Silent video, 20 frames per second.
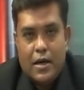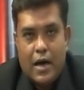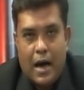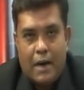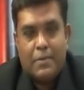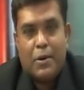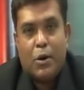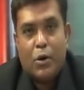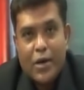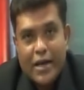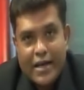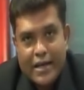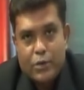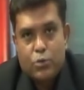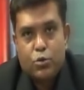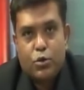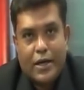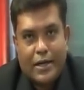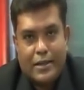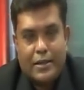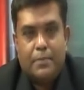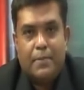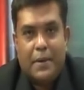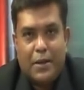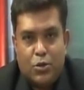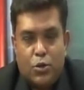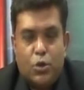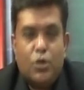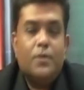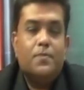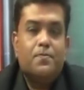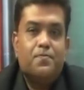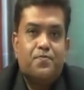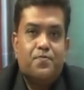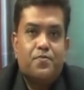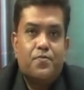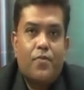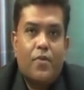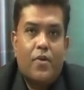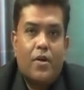আমরা অনেক কিছু দেখতে পাচ্ছি
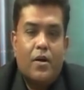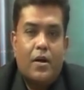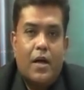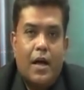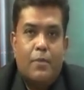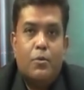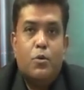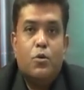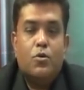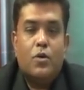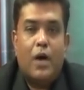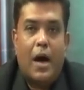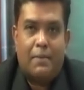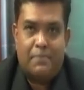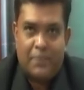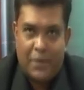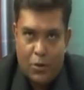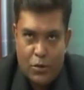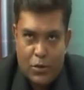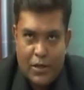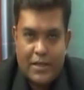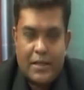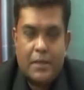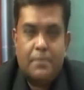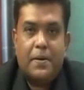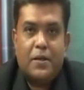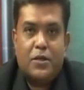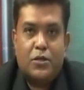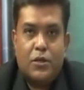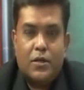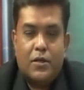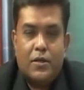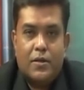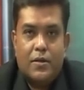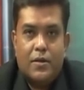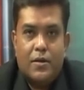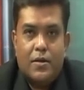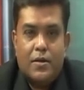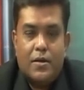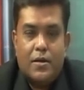এবং আপনারাও দেখতে পাচ্ছেন
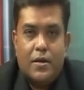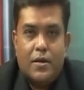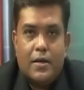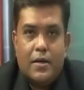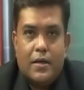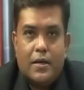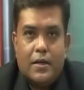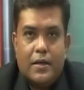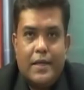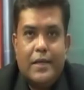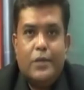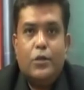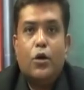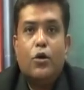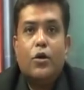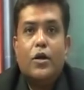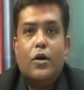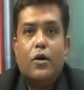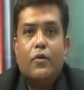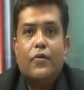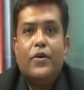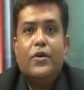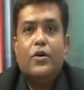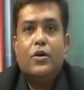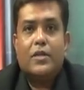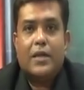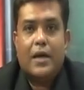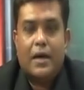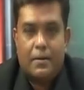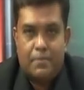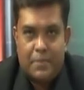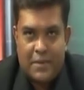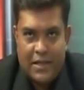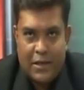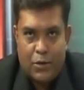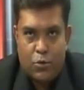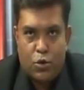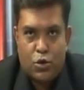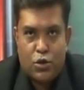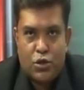কি ধরনের অভিজ্ঞতা
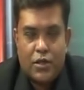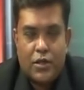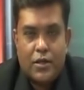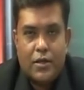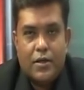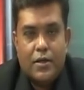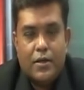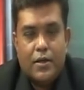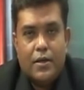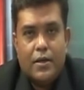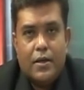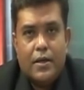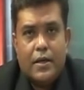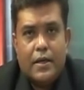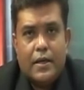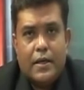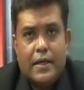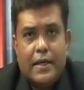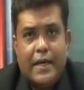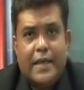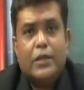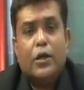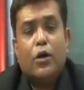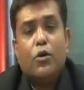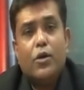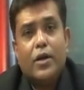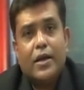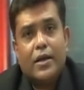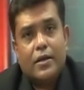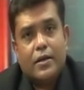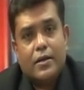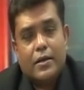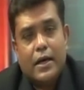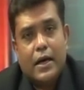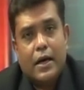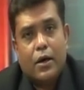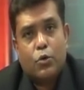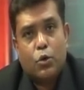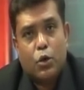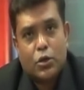আপনাদের রয়েছে কি ধরনের
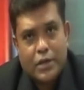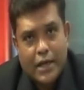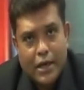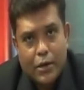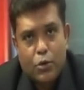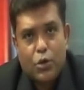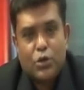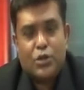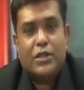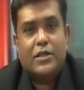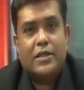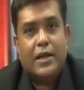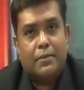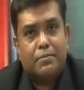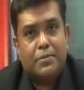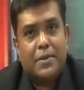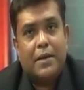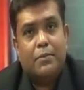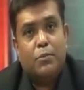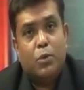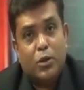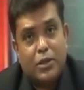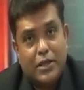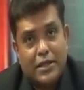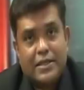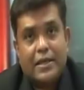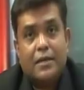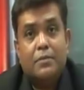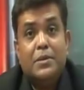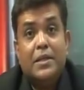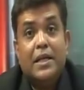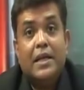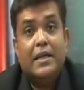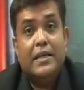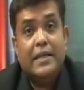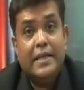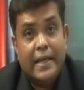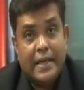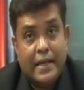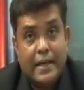কথা রয়েছে যে আপনারা বলতে চান মিনালি
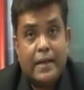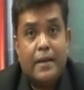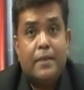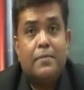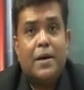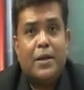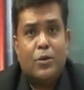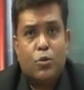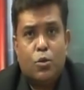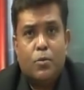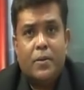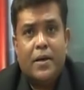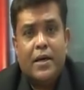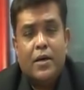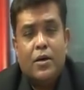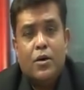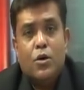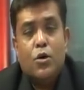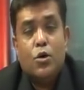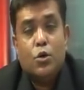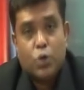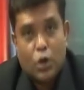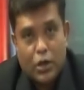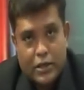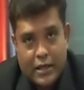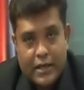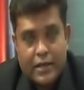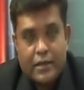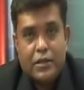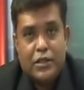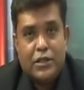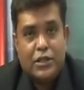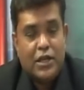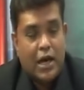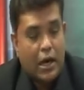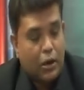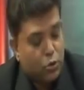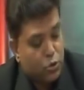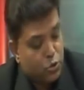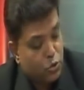ইউনিয়নের মাধ্যমে সরকারের দৃষ্টি
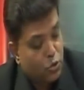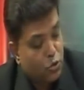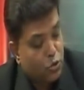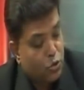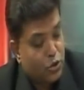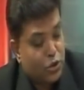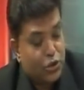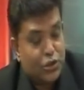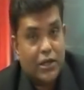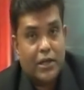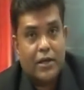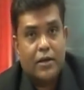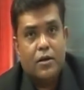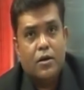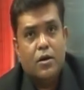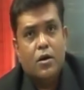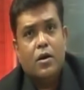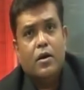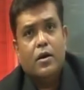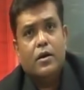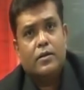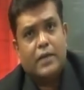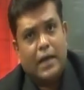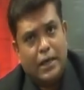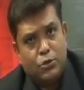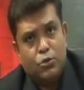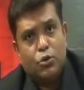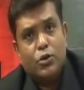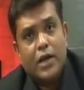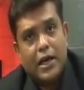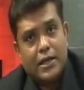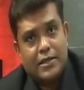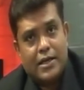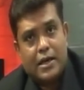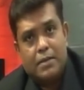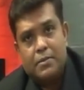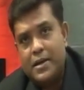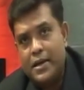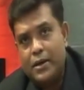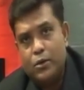আকর্ষণ করতে চান তার জন্য আজকে
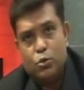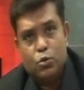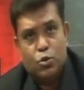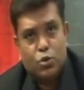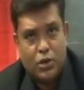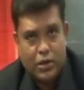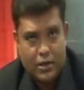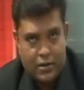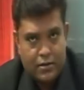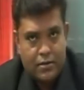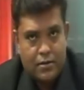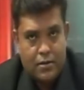আমার এই অনুষ্ঠান